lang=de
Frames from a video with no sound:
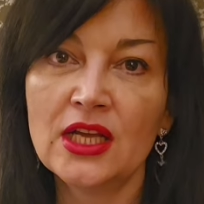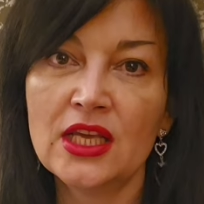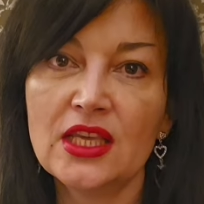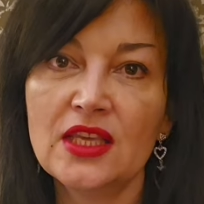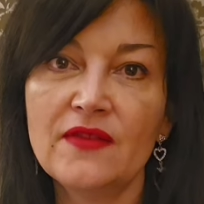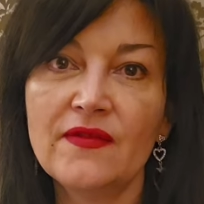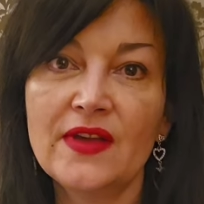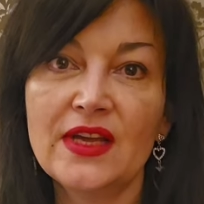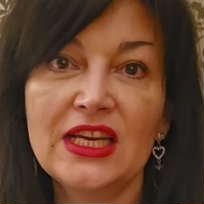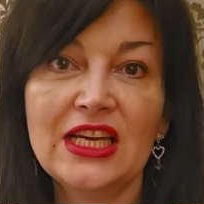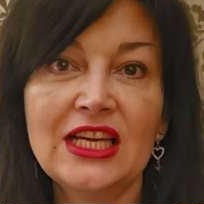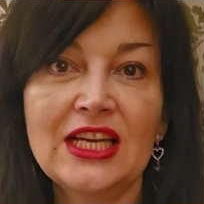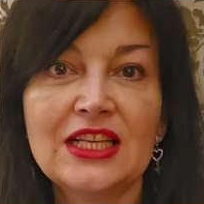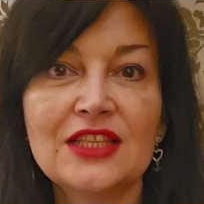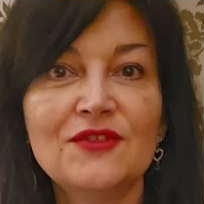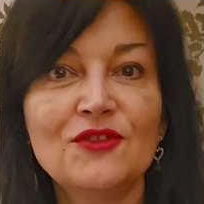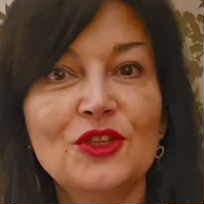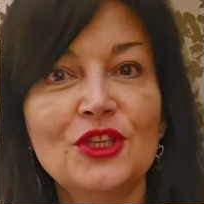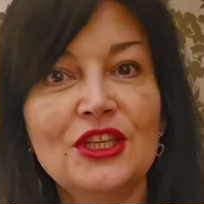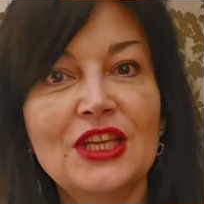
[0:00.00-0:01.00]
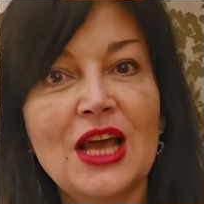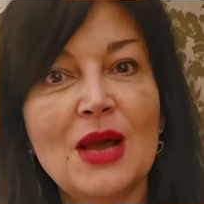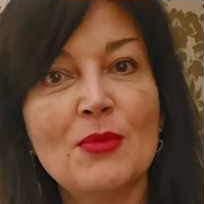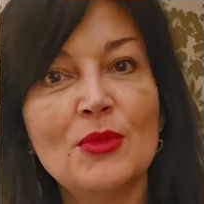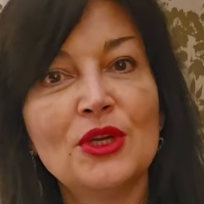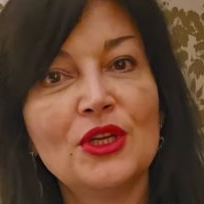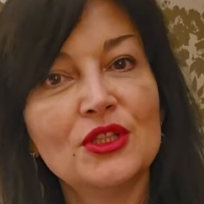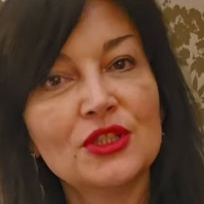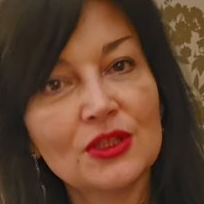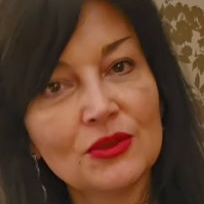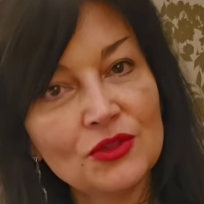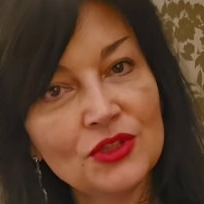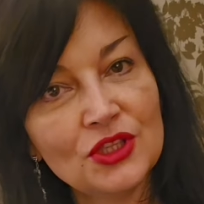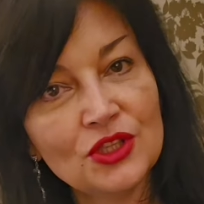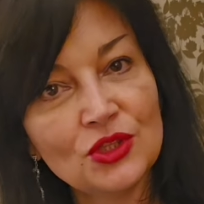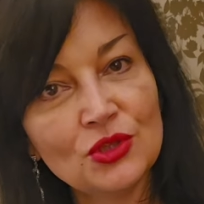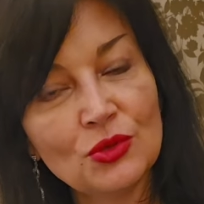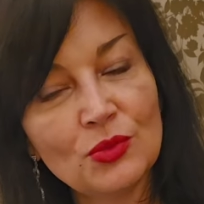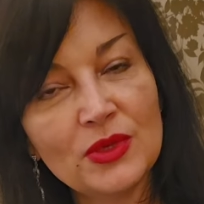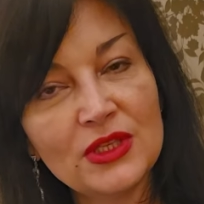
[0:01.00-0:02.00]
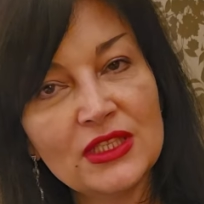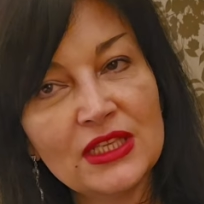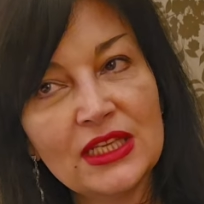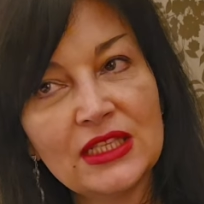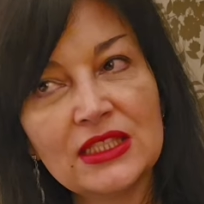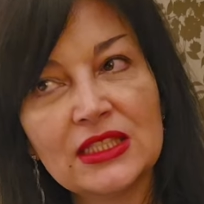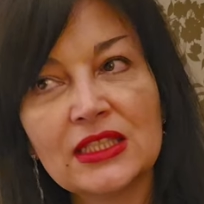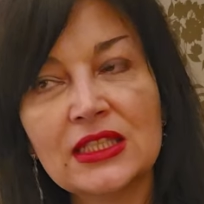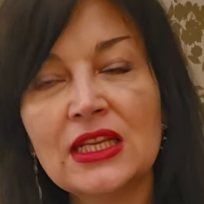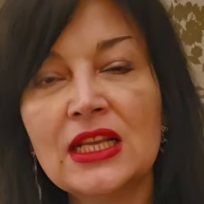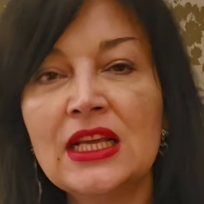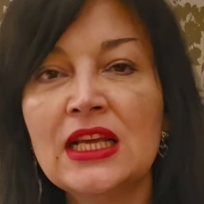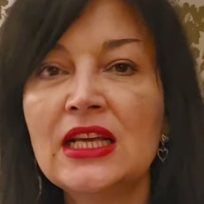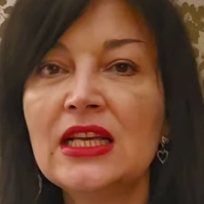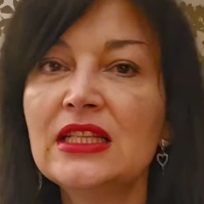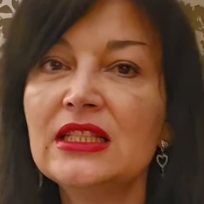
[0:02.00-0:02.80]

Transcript: Ich werde das für die Damen ins Russische übersetzen.